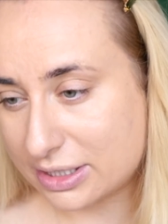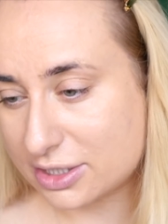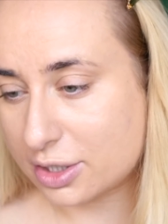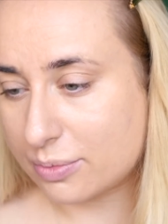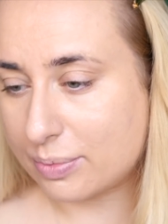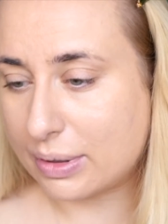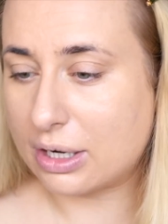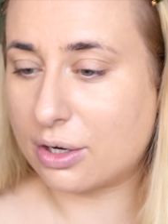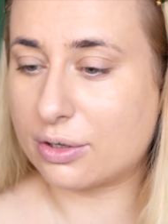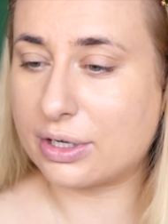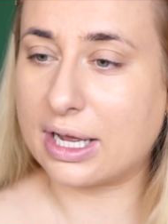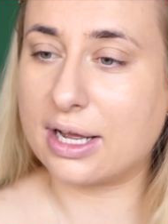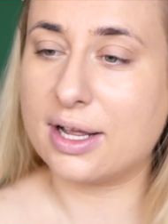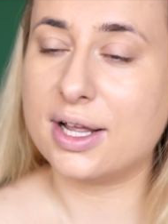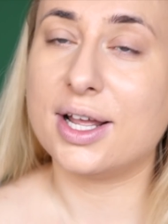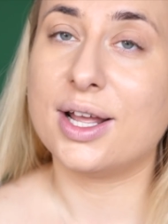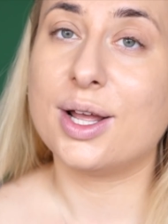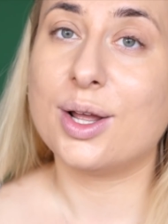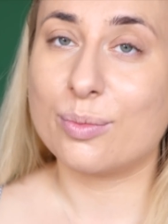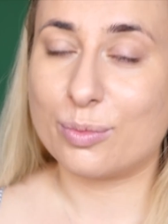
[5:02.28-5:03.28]
bardziej opalona.
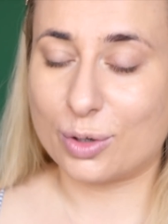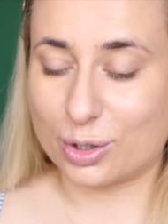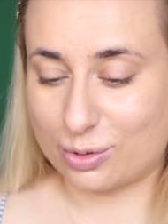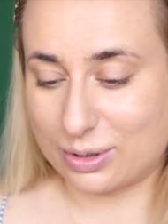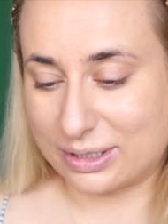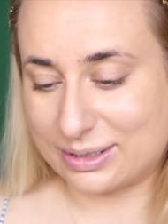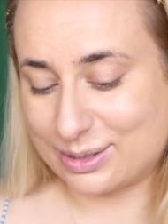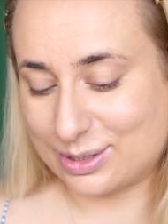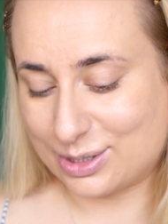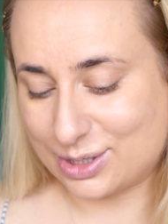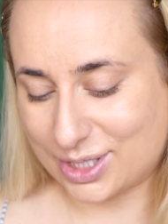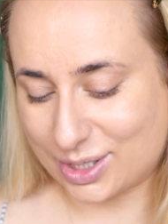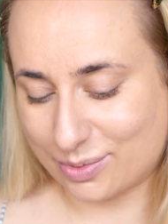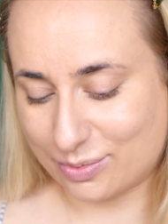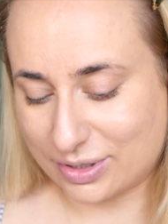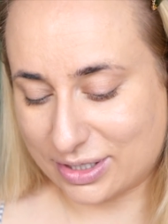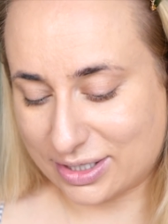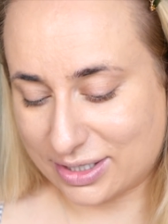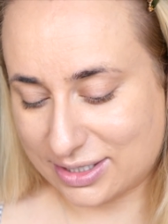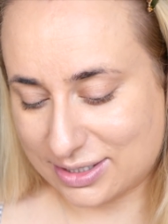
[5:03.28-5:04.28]
Podkład jest
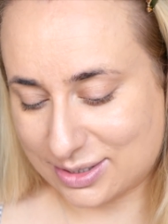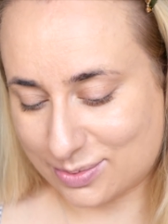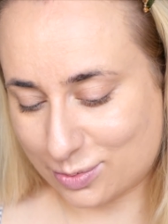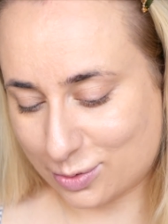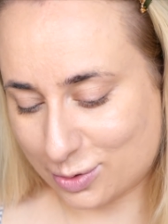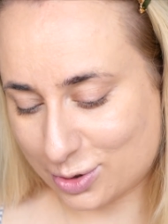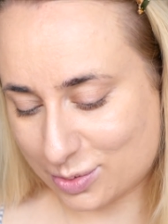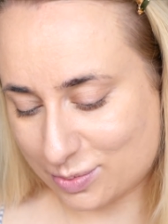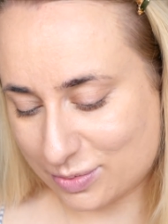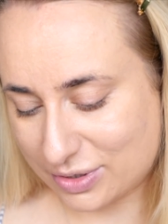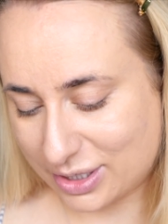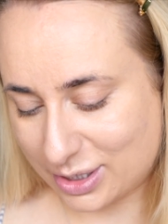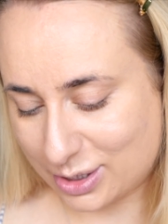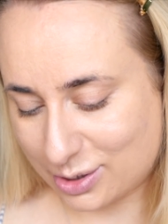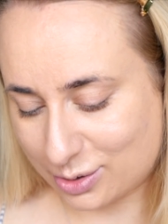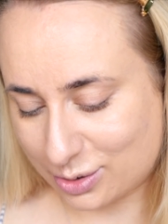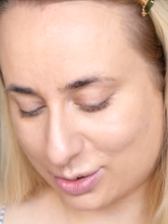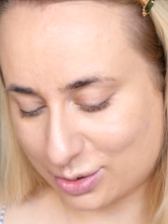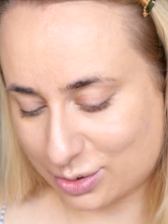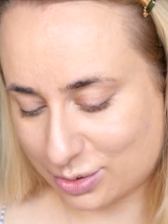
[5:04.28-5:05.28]
ciemny. I spójrzmy,
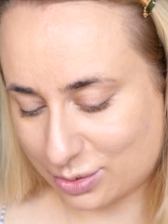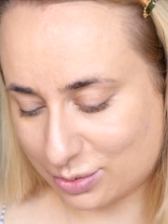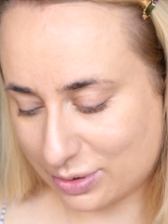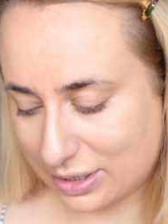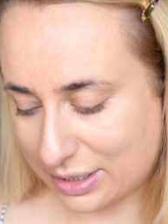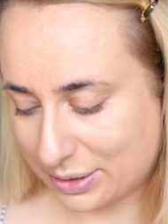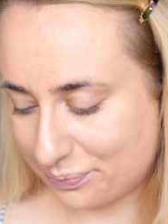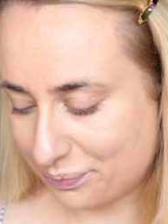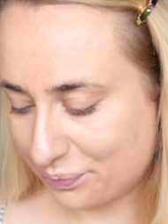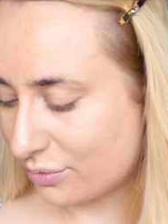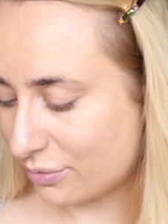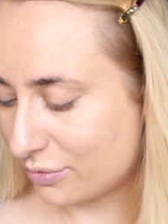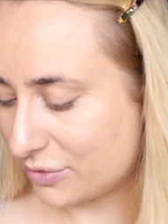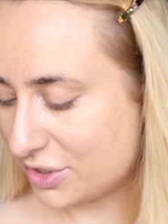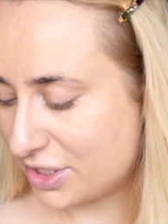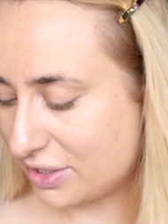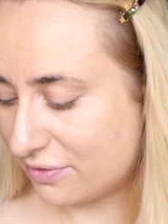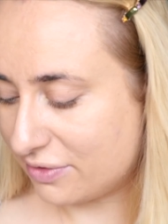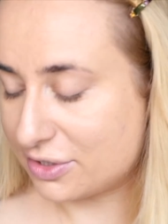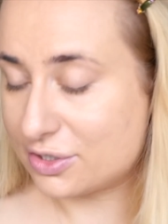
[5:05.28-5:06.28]
ile on kosztuje.
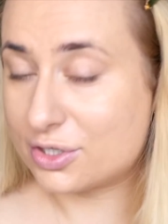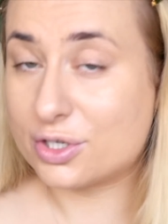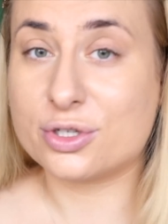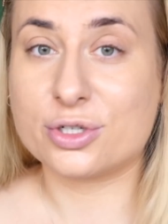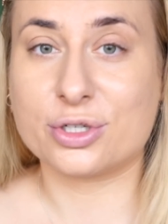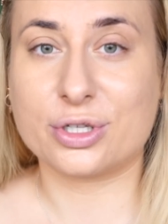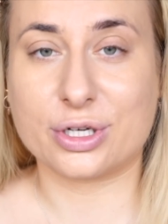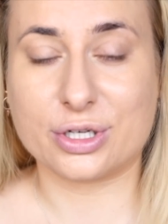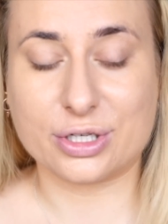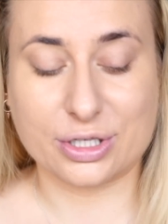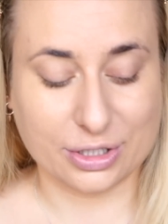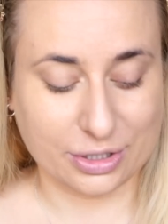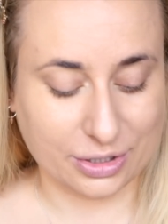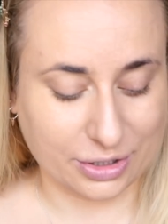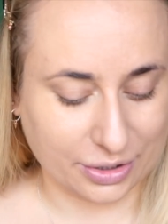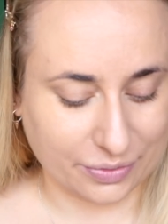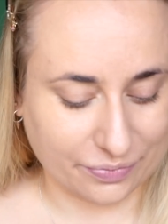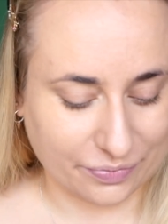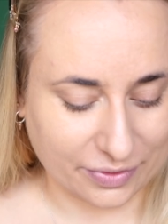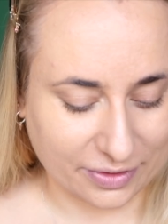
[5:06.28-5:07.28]

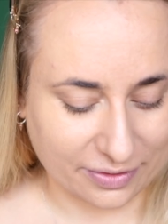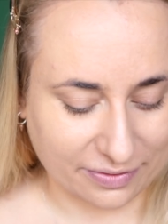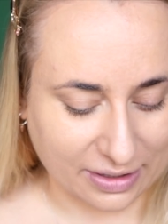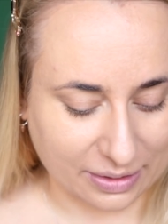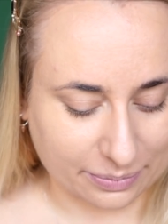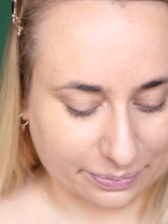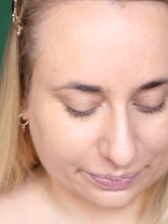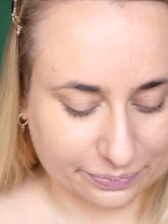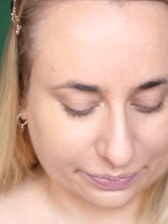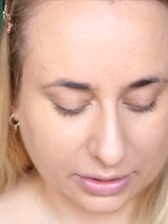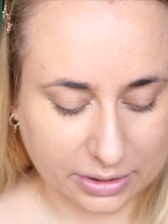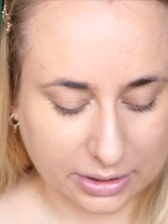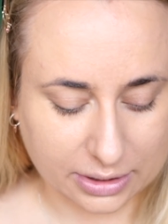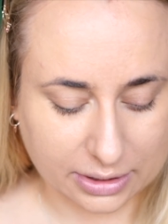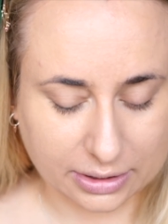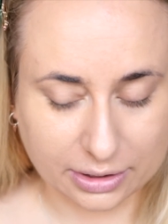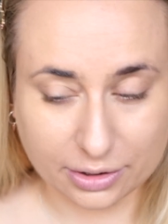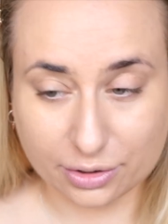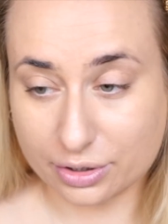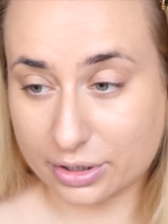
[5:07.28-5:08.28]
9,42. Mm,
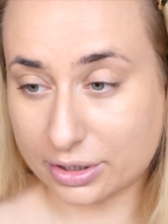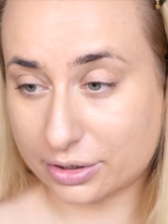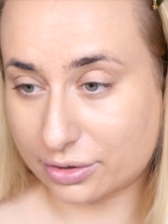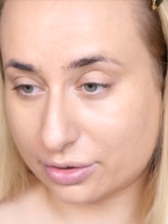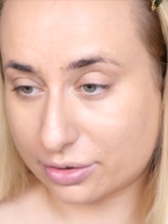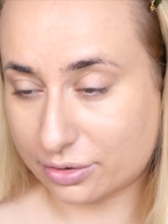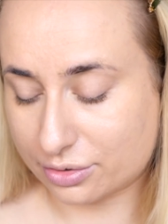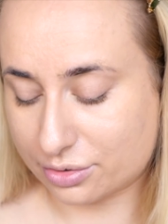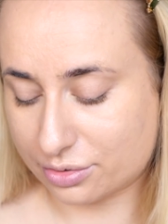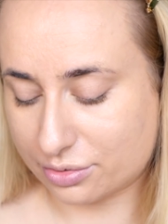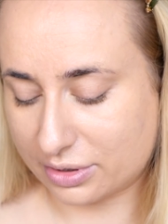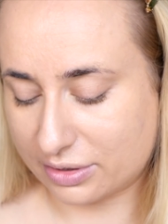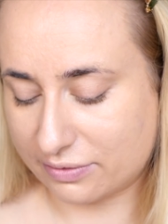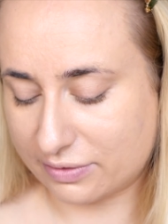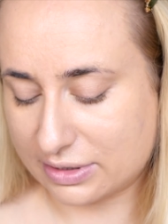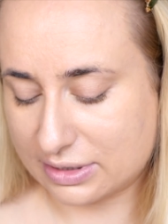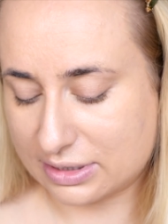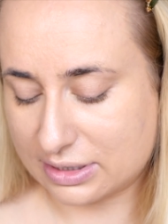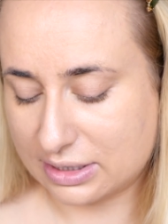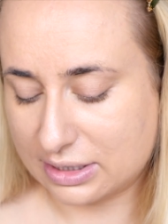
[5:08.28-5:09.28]
Tyle ten korektor kosztuje,
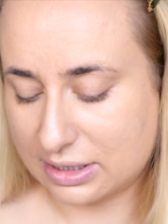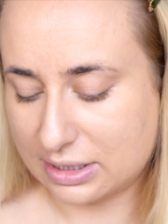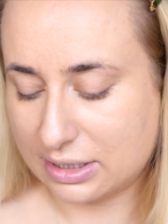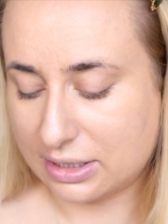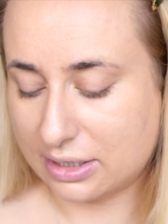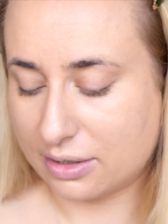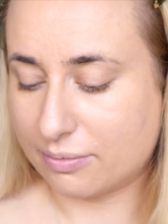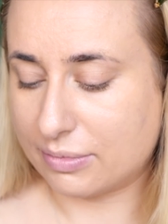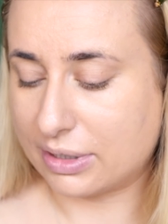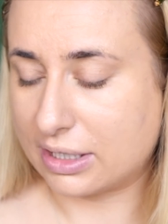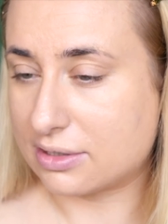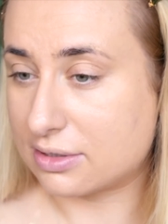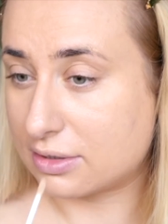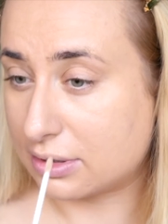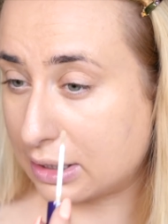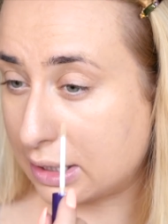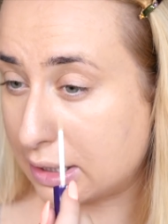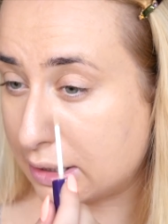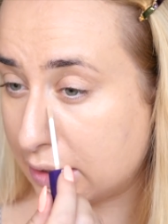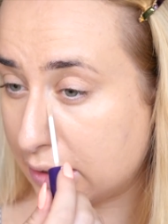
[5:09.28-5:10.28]
więc bardzo
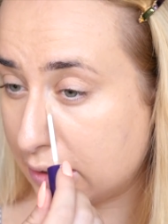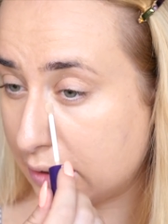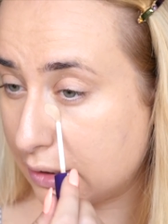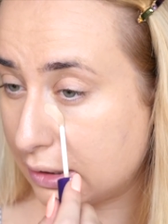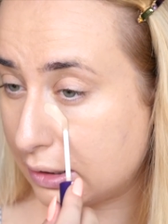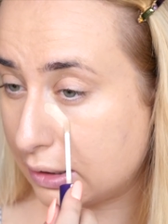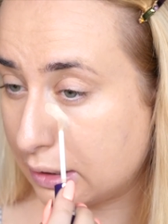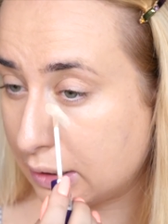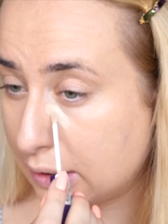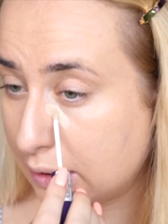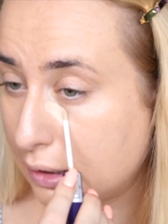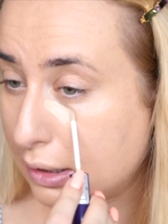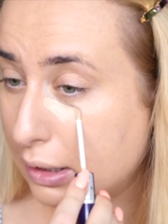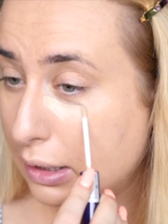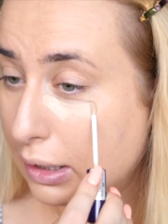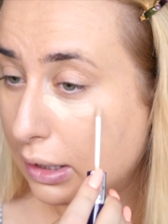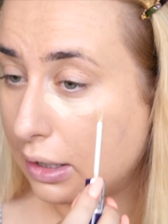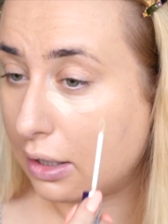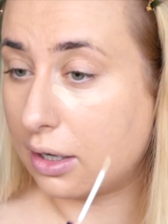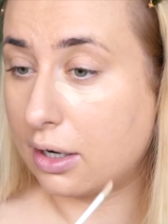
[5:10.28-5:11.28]
tani.
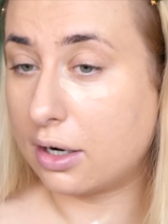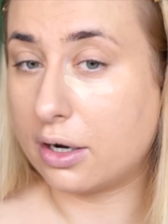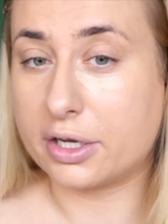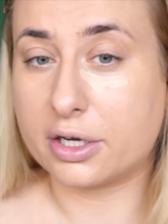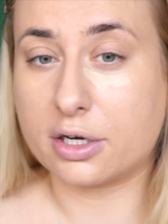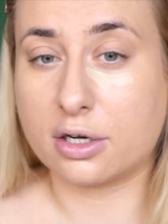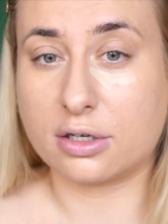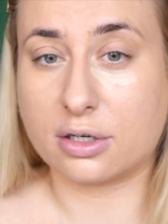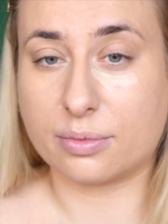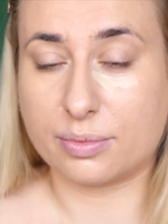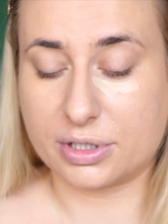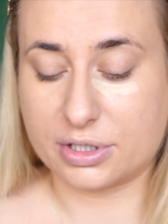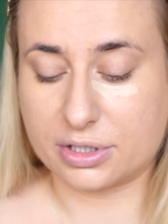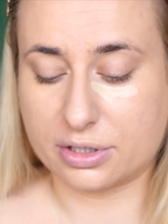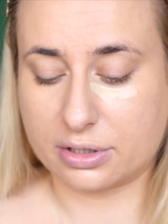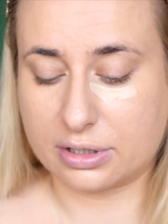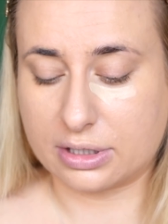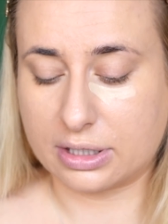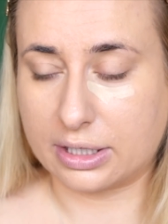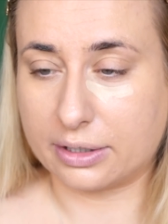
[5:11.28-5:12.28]
O, i kolor
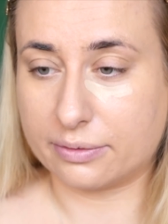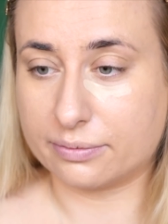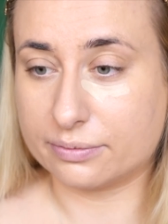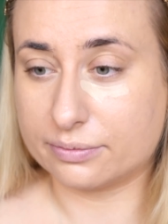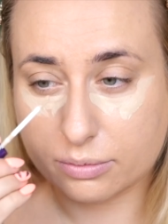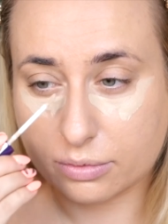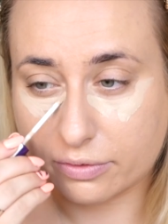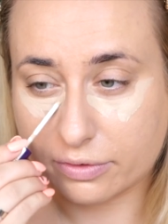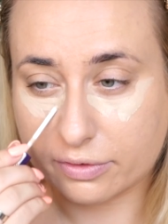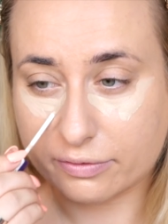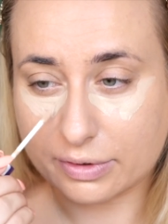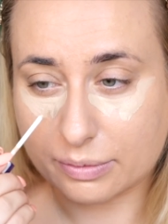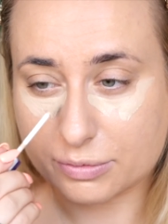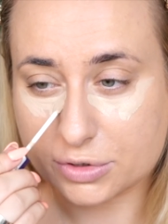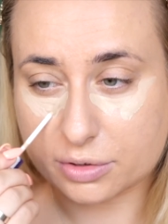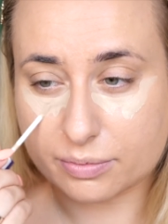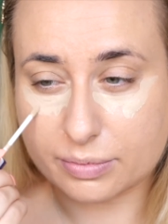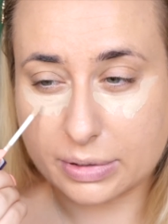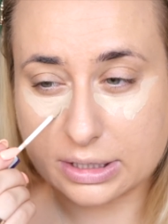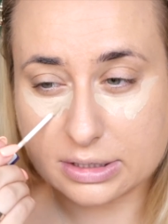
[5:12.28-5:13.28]
będzie ok. Powiem Wam,
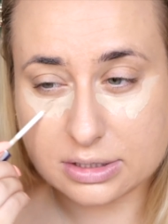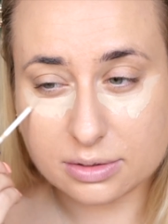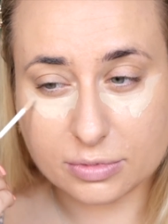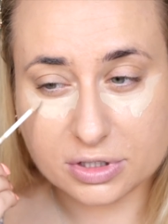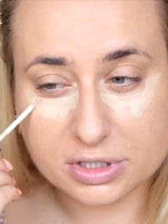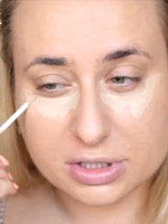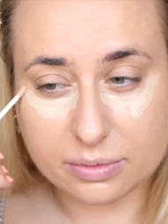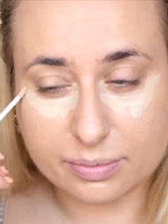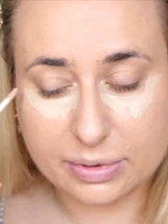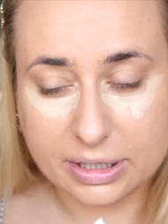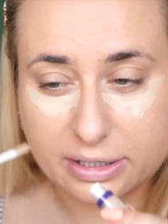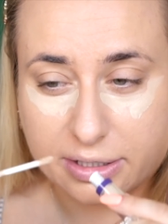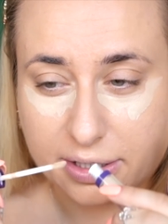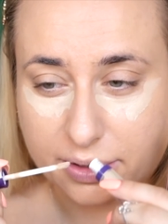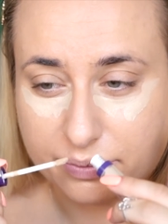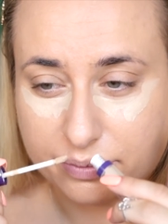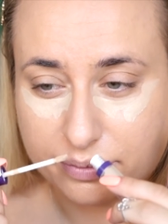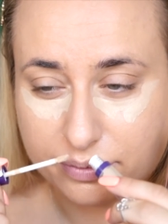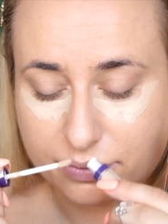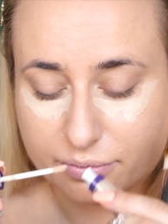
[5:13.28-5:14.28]
że on bardzo mocno
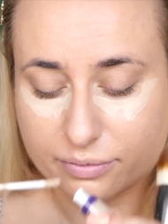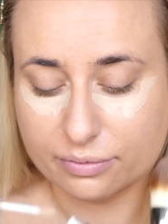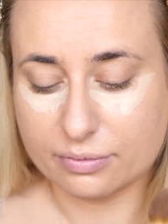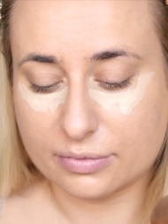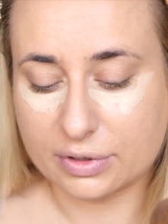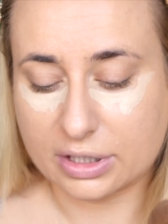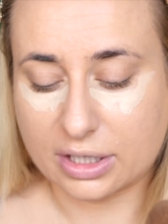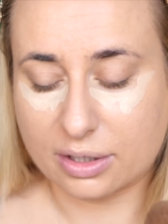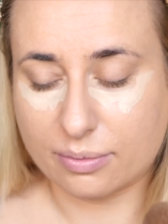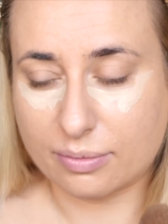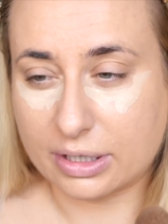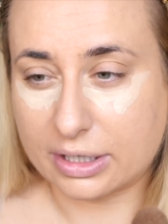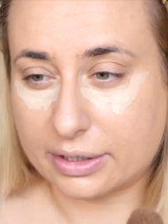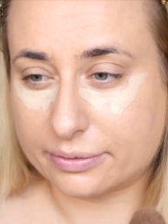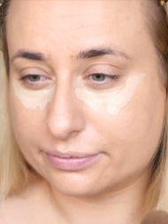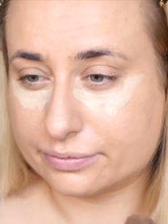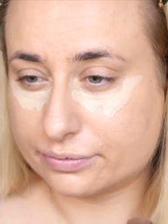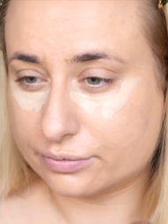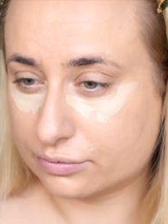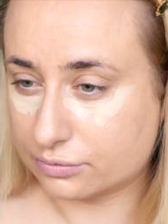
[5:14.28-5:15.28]
pachnie. Taki
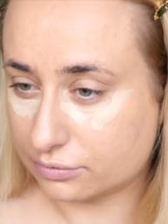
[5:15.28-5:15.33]
ma